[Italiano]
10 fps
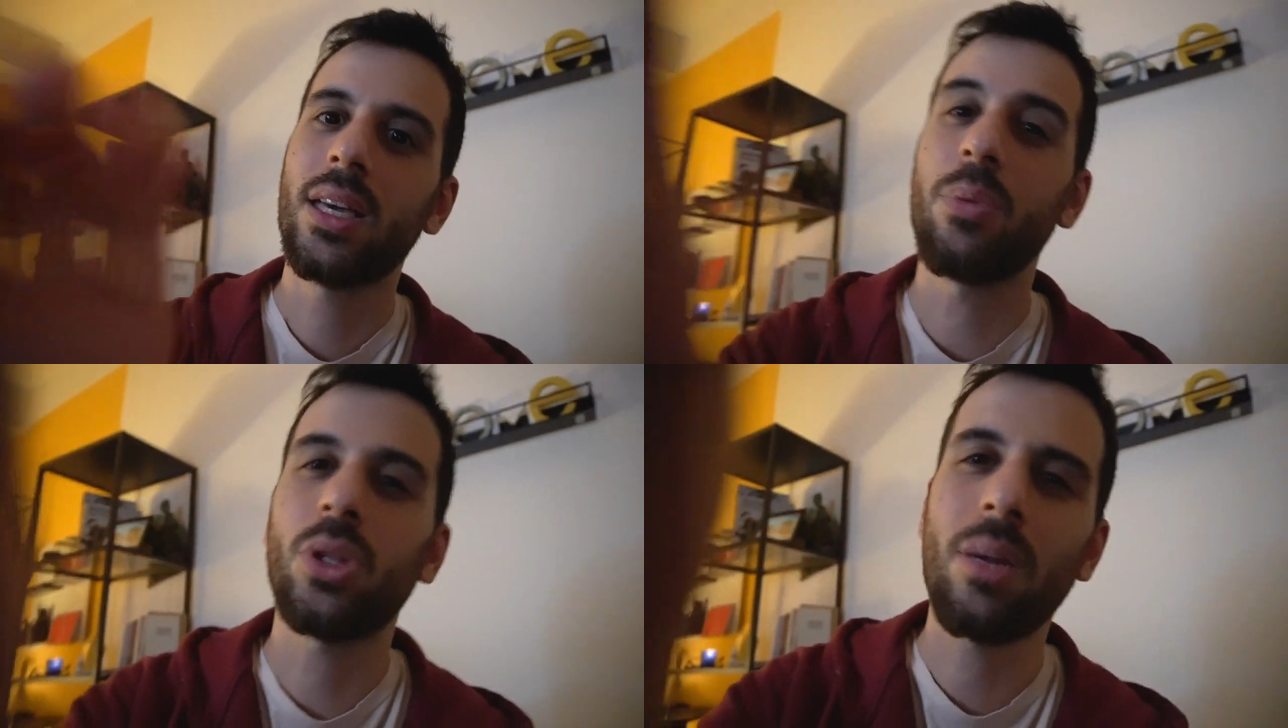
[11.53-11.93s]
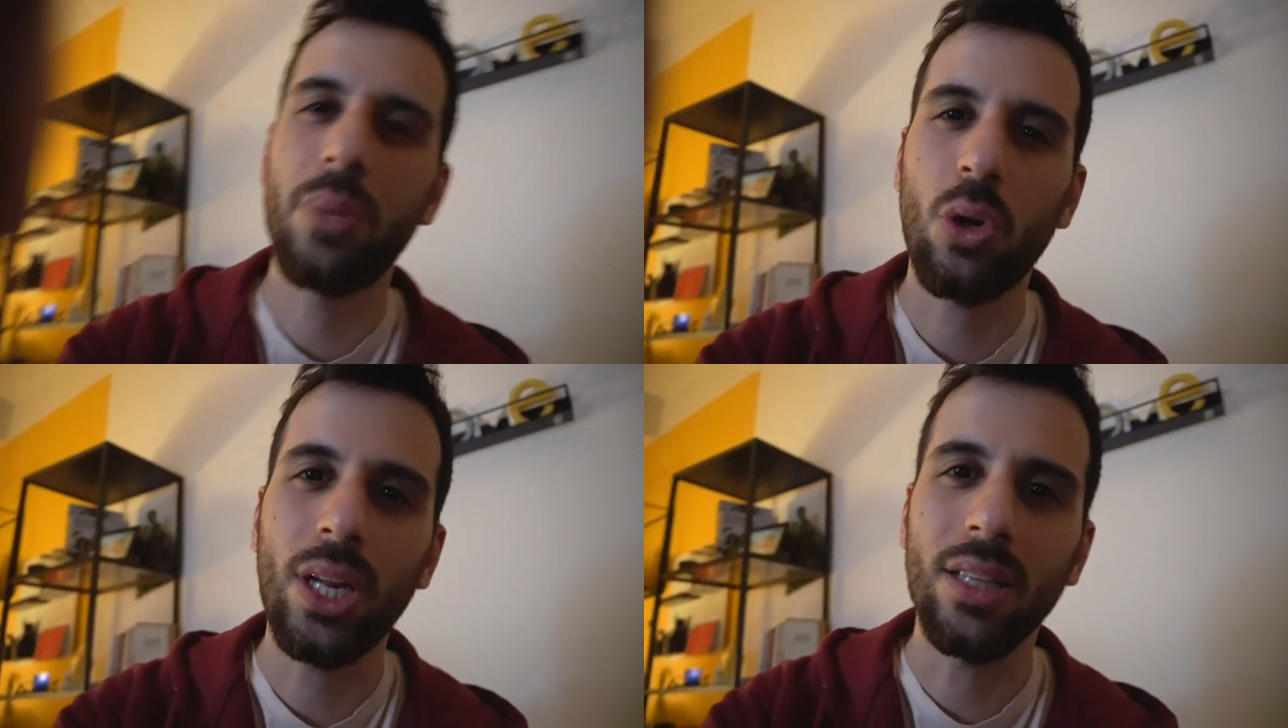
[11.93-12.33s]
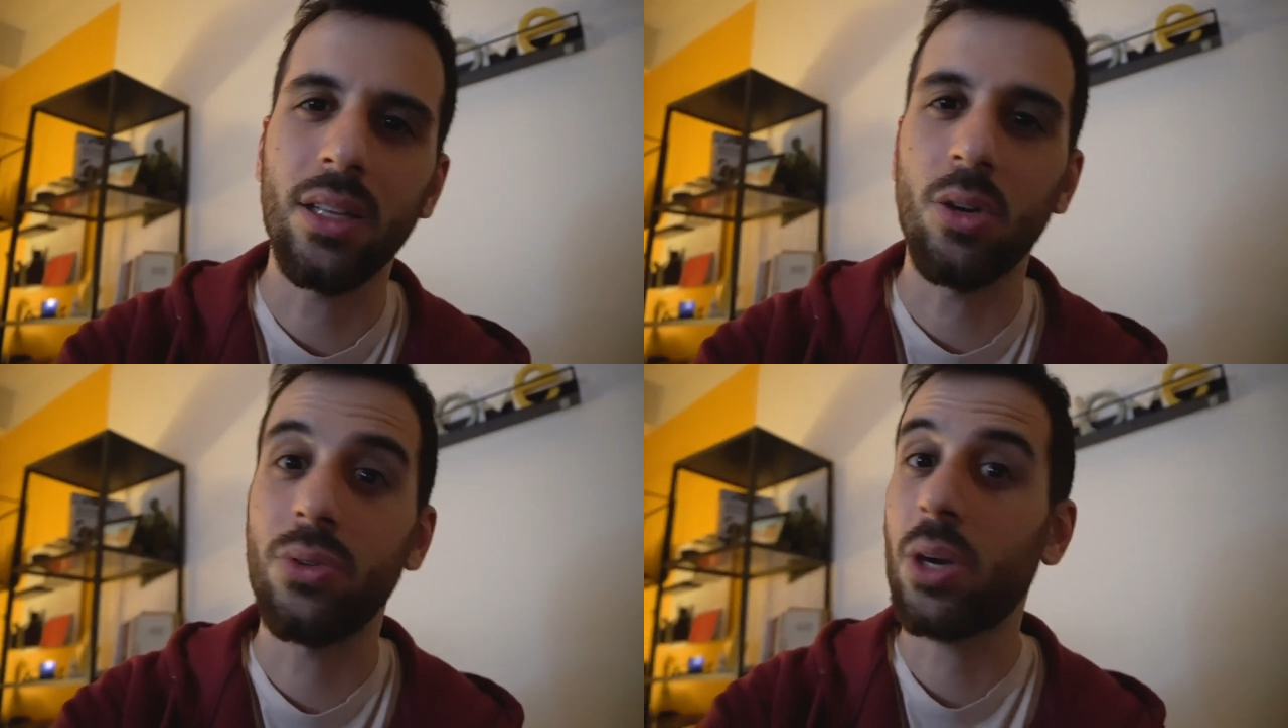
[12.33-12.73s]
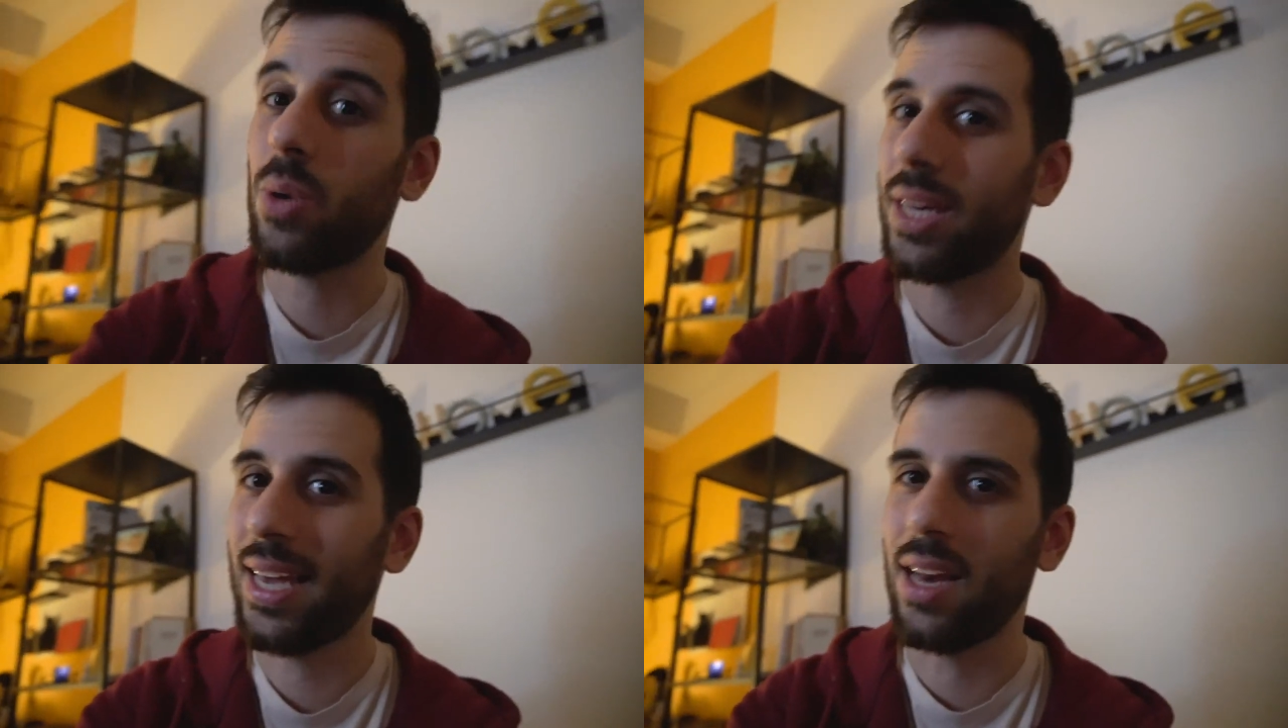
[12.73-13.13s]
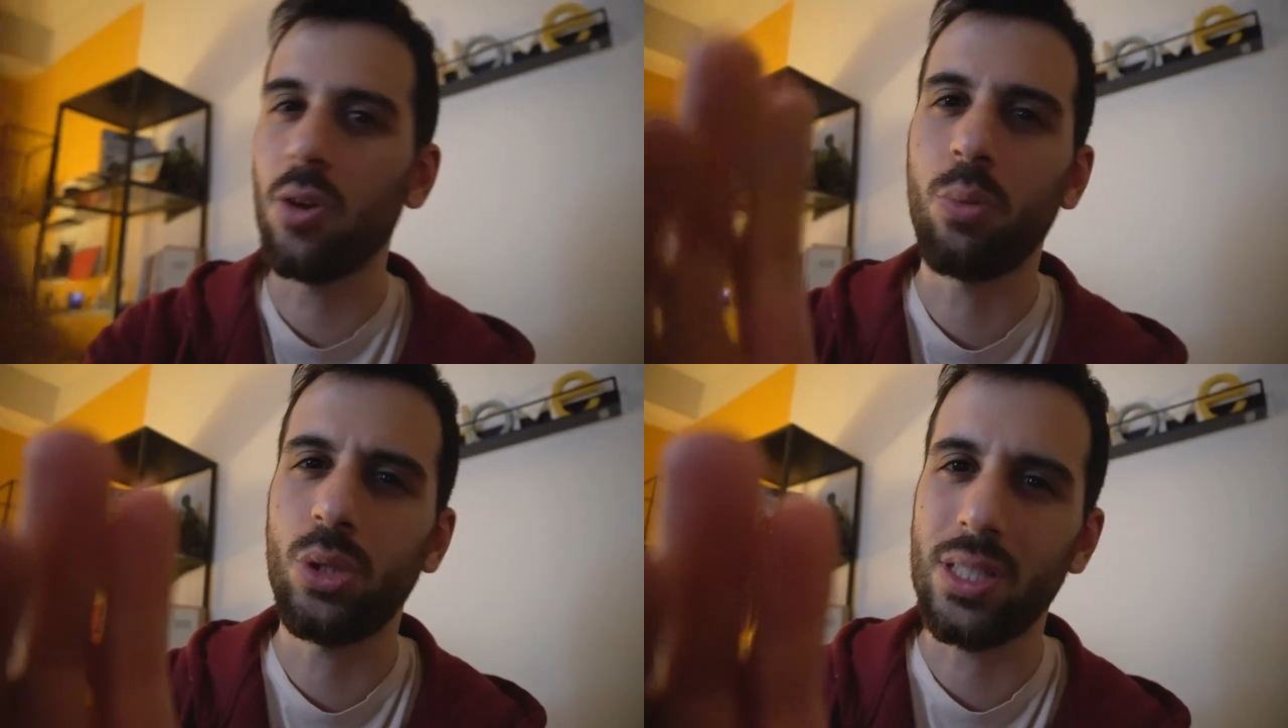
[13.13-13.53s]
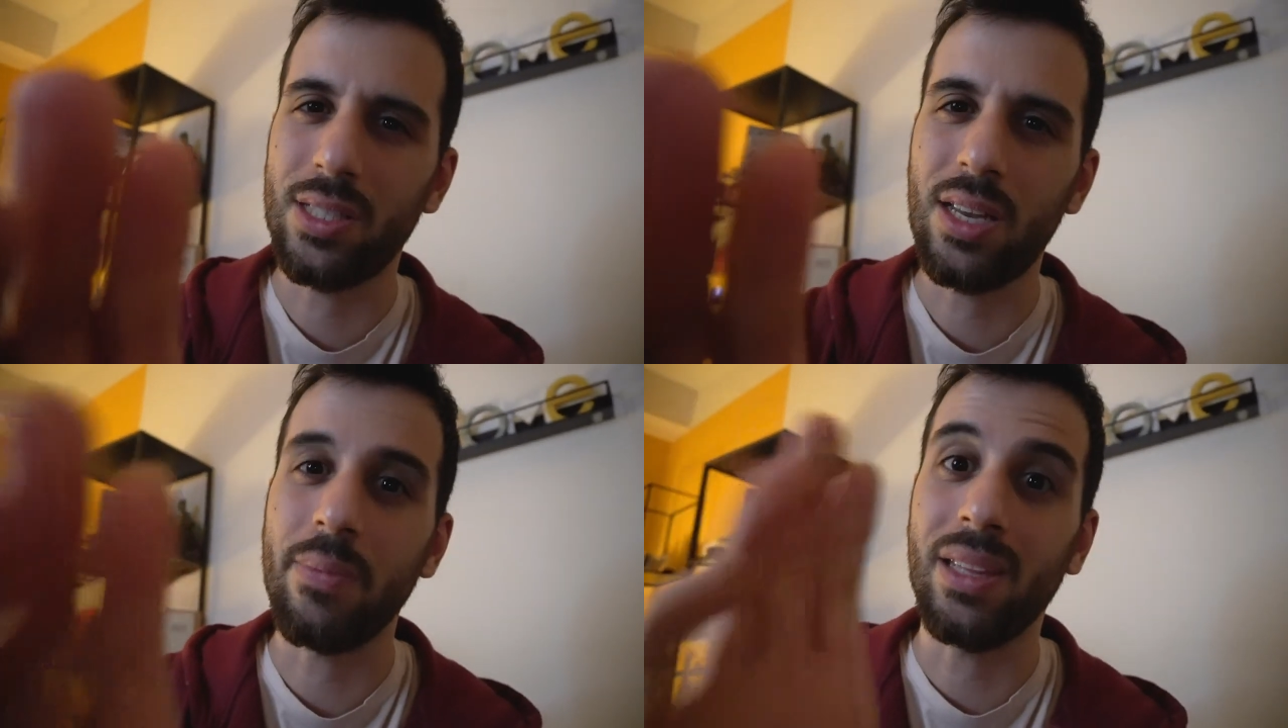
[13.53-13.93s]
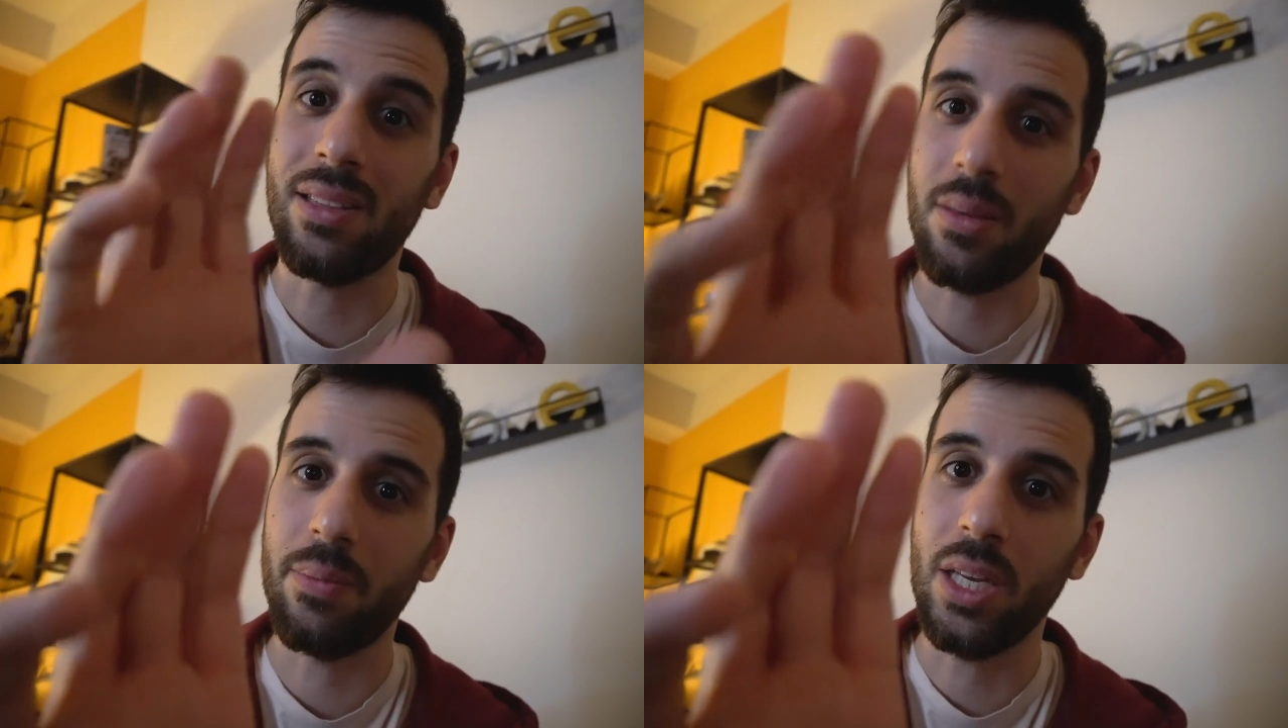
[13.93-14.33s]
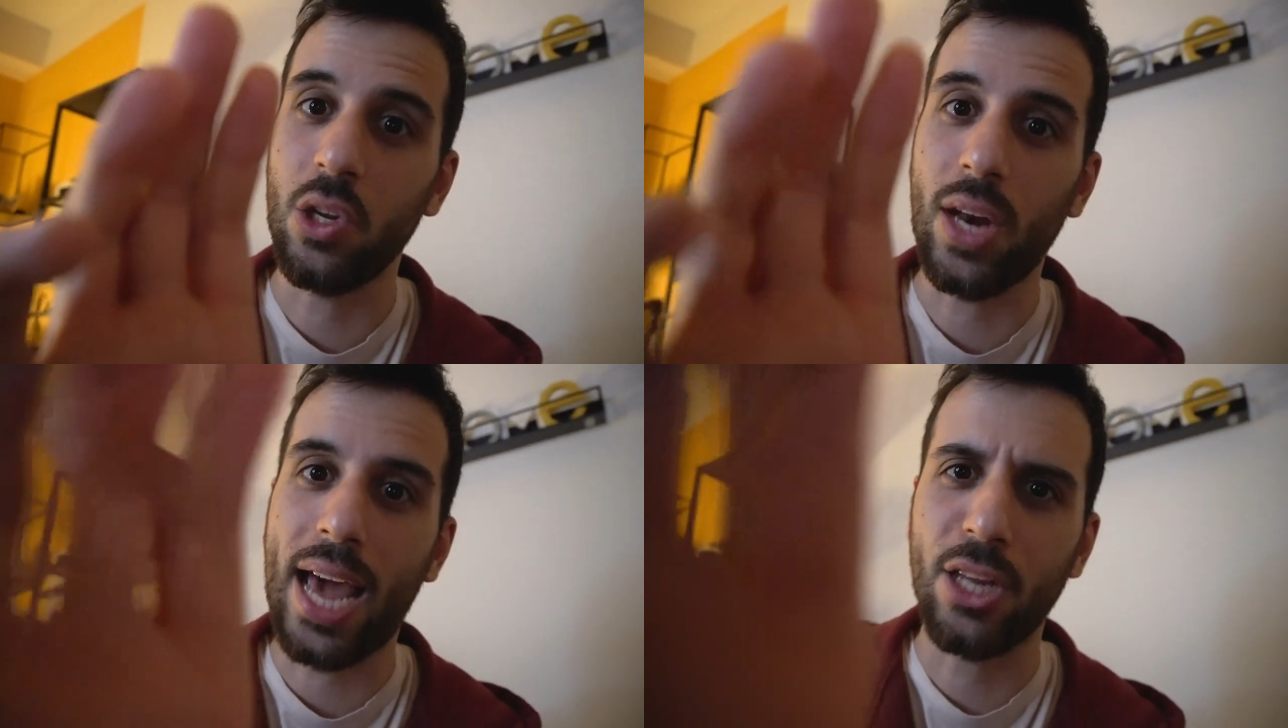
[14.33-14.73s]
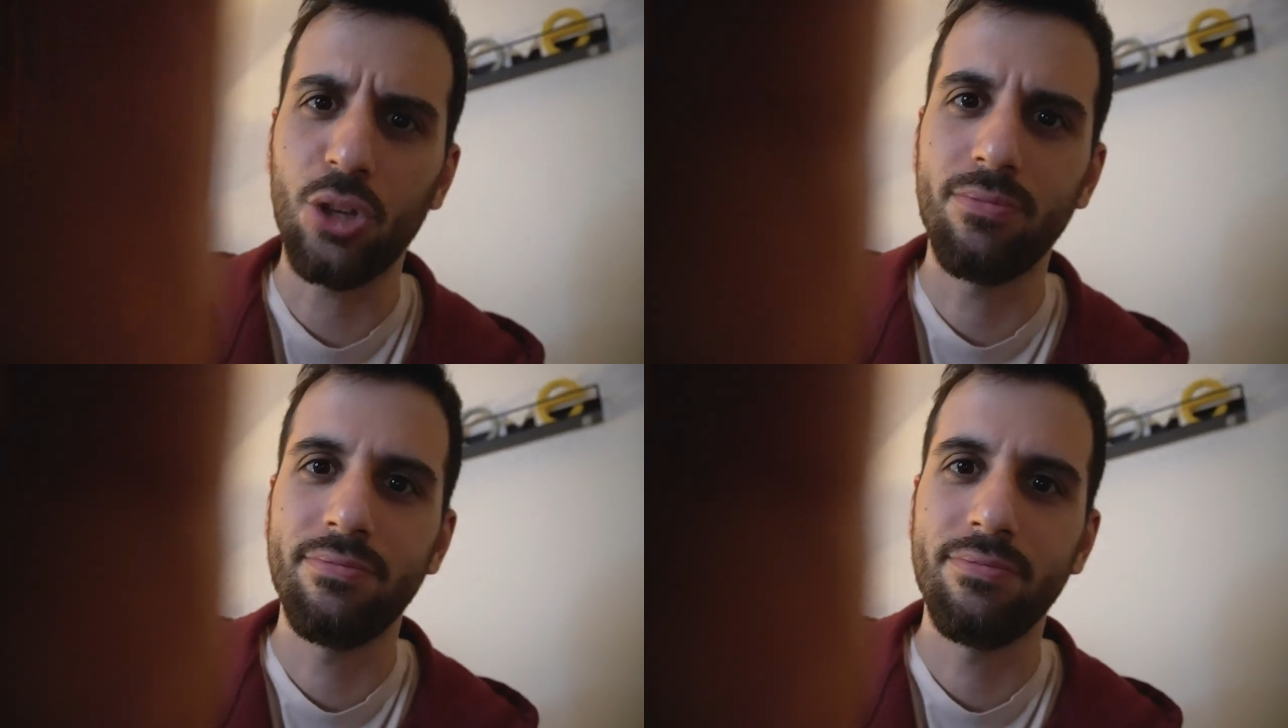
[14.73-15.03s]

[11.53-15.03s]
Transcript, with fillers: che potrebbero renderlo fra qualche anno potenzialmente milionario.